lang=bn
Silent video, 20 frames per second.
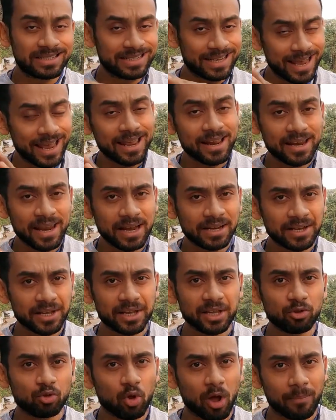সেই
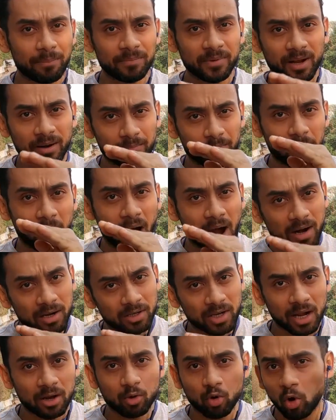রেটে কিন্তু আপনার
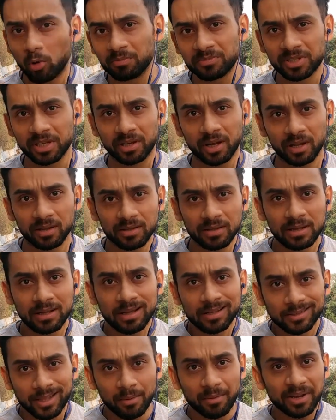বারটা কমছে না
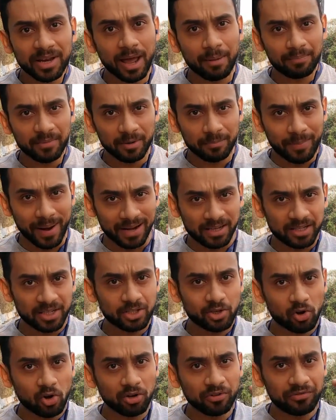তার মানে আপনার
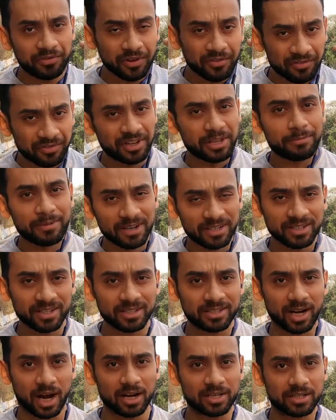ব্যাটারি যখন ফিফটি
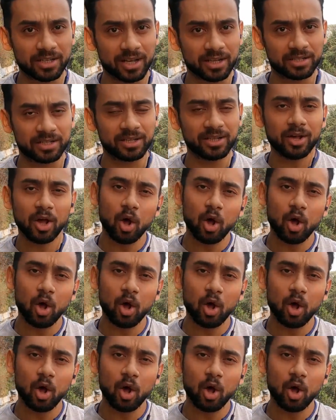পার্সেন্ট চার্জে আছে